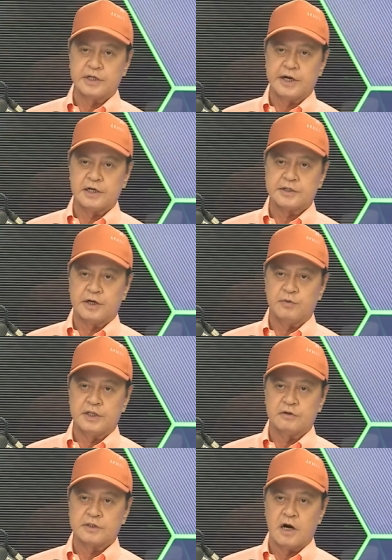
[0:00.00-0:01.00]
ng Healthcare
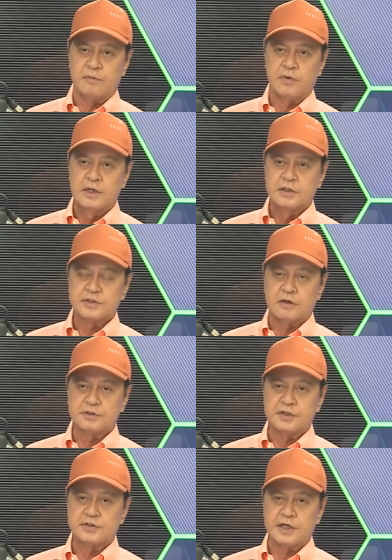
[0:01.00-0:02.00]
Without Harm
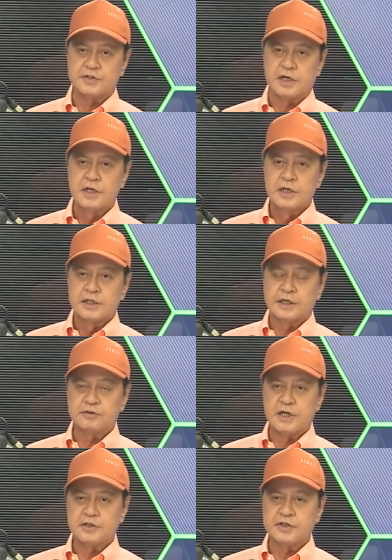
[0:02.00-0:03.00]
Southeast Asia.
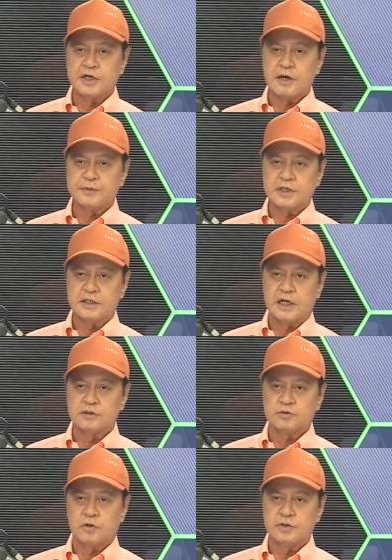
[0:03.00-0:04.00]
Ito na si Kapitan
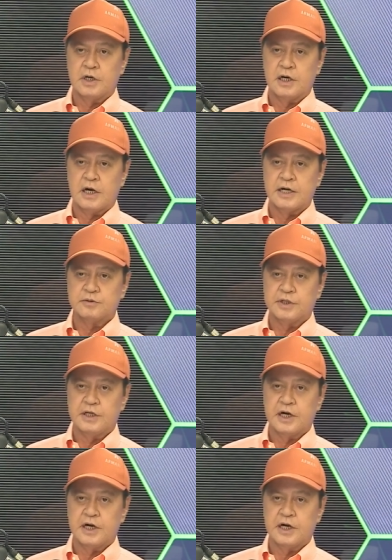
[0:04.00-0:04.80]
Anton, uh, Anthony